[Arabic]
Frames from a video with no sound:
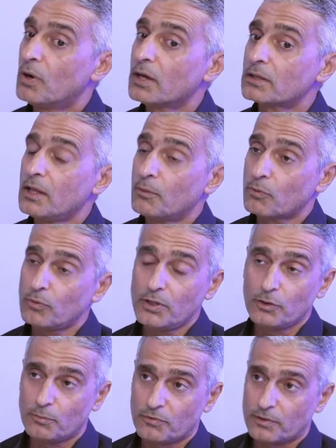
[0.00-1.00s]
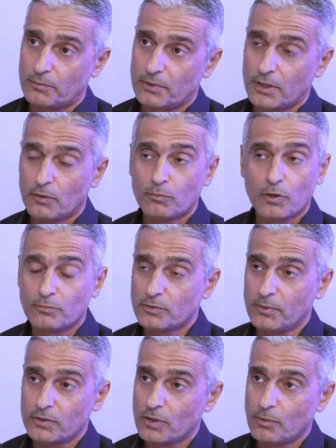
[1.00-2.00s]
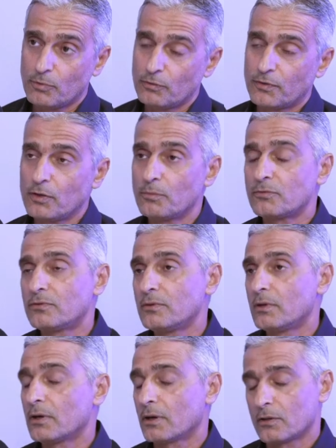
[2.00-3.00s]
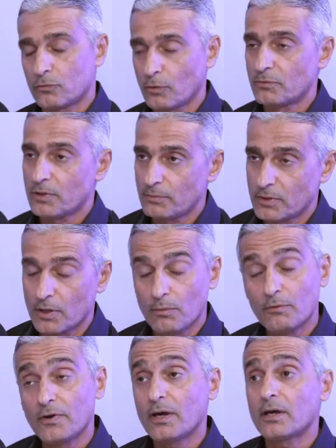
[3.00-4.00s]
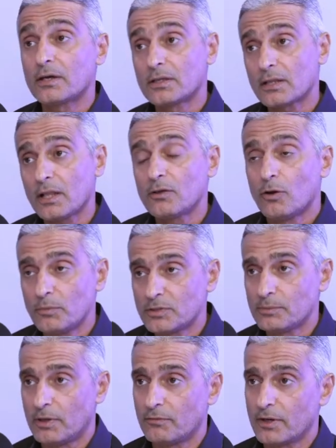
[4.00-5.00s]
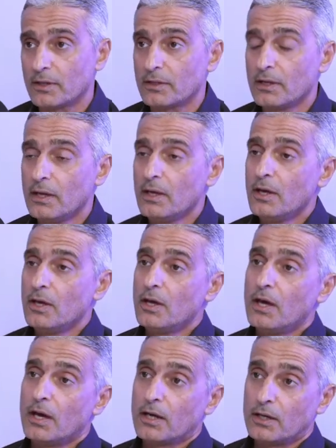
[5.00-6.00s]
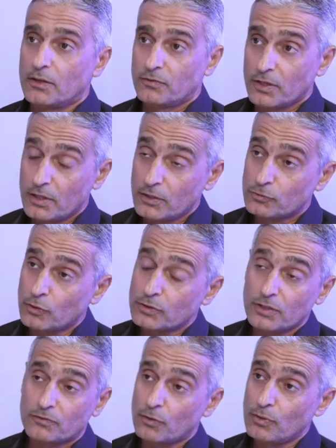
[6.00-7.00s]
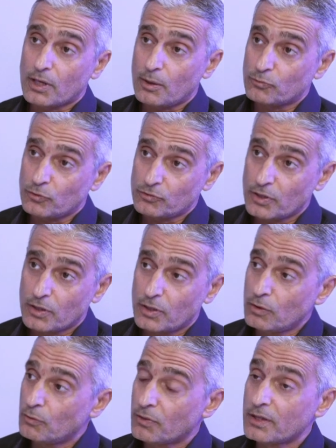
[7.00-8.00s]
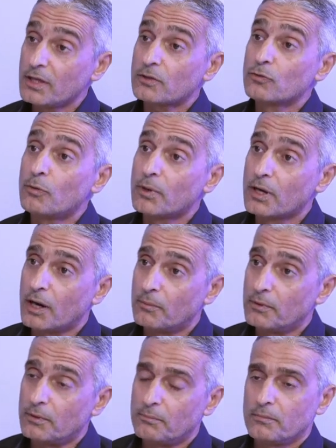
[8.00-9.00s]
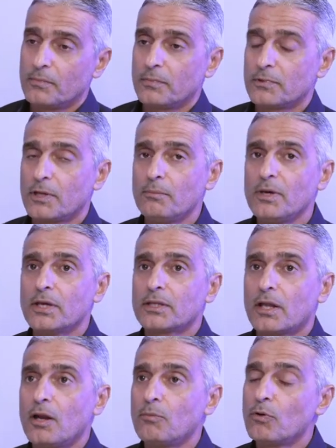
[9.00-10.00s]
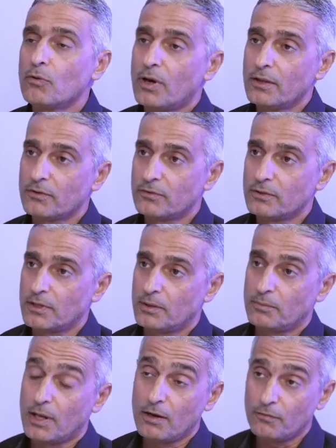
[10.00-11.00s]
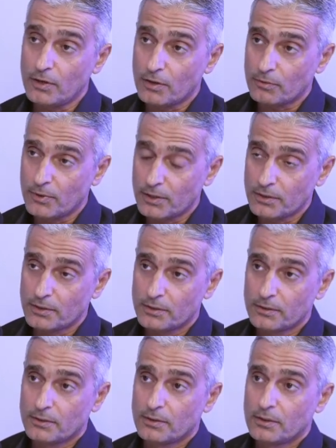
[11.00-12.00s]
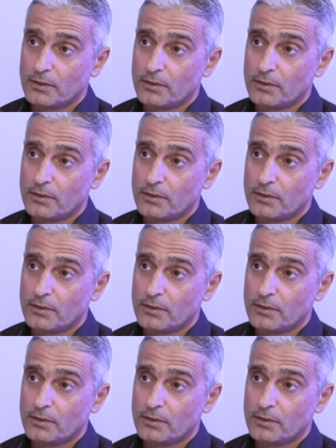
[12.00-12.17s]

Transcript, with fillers: واطلع بروحي يوم السبت لان هم يوم الجمعه يداومون فيوم يوم السبت يداومون فانا كنت اطلع يوم الجمعه فقط اوكي سير لين شوكه تسوي لك 25 كيلو ضيعت يومك كامل مم. تميت على الموضوع هذا سنتين من 2008